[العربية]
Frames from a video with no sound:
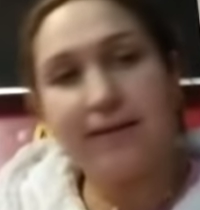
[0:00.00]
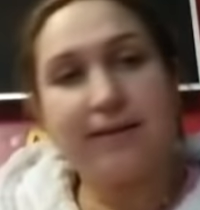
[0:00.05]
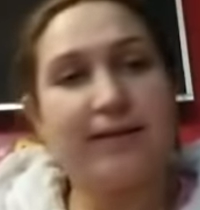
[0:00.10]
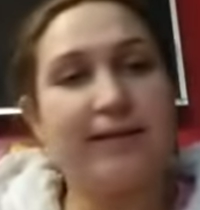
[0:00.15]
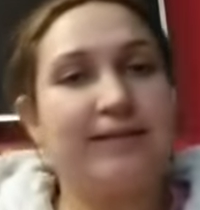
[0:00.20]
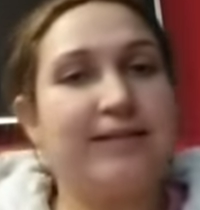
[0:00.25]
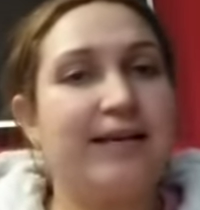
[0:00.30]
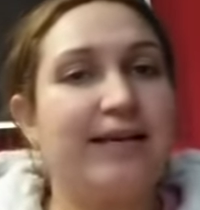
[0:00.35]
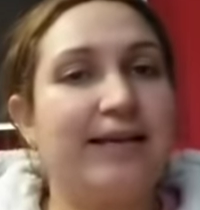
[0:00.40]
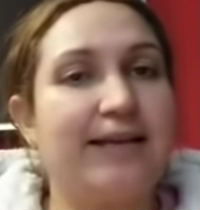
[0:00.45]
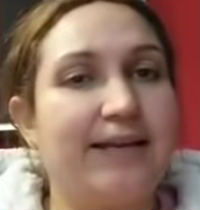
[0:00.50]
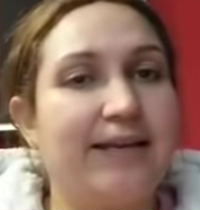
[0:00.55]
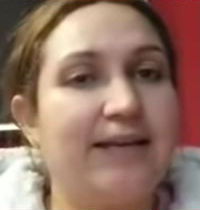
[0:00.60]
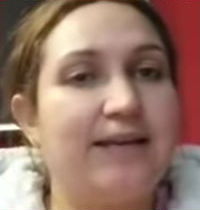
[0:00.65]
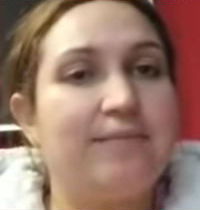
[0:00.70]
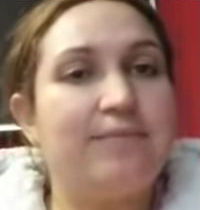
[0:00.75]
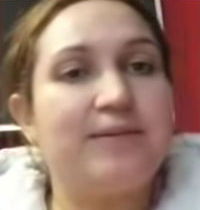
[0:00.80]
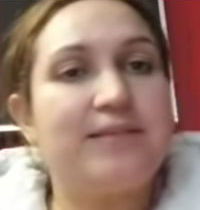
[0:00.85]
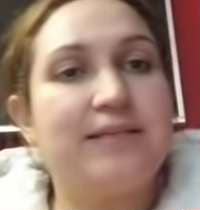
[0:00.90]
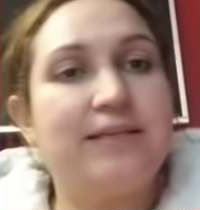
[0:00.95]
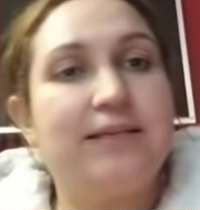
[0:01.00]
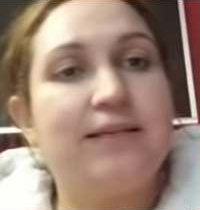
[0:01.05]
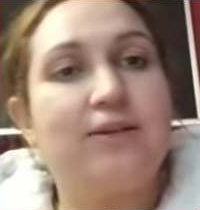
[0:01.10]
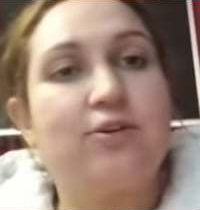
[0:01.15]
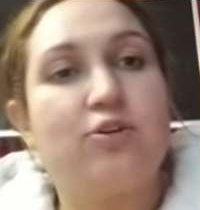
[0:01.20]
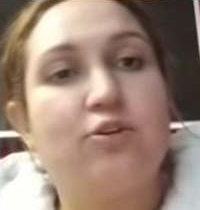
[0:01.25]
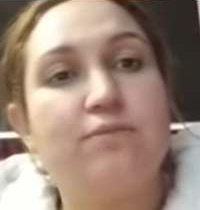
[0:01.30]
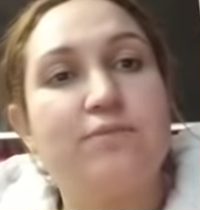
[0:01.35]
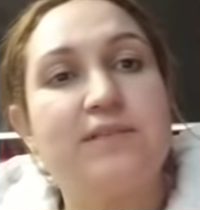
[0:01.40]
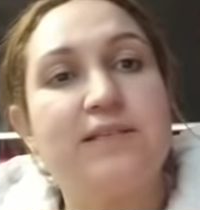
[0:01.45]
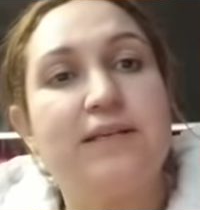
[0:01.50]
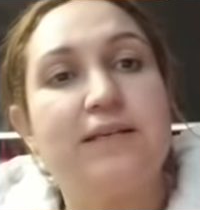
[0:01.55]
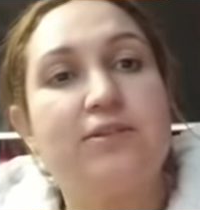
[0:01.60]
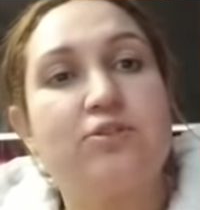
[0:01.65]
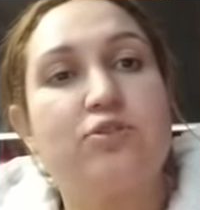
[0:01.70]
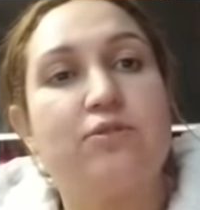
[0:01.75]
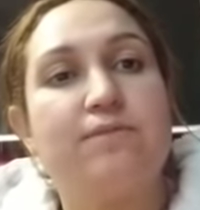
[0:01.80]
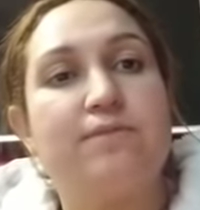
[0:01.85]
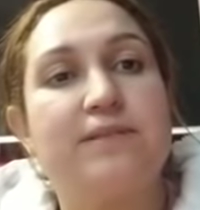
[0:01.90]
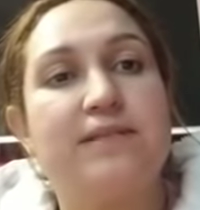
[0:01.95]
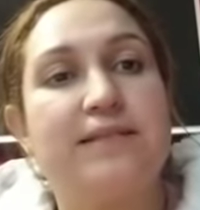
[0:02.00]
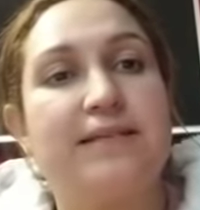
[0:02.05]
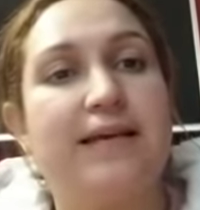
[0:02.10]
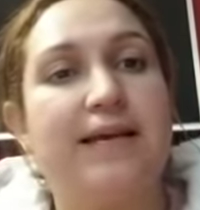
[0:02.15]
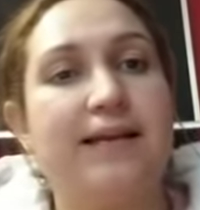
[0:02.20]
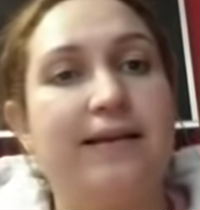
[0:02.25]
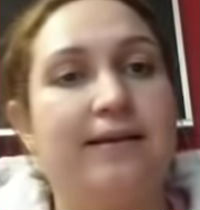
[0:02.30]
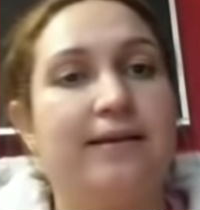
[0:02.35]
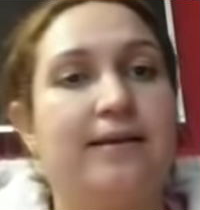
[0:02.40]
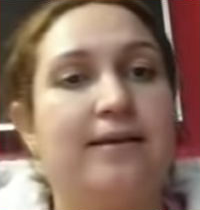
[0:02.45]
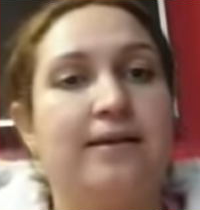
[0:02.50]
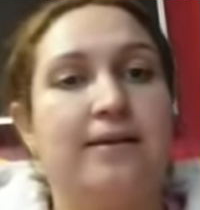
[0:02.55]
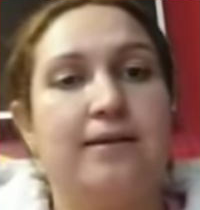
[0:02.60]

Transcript: كي دايرين لاباس عليكم صحيحتكم مزيان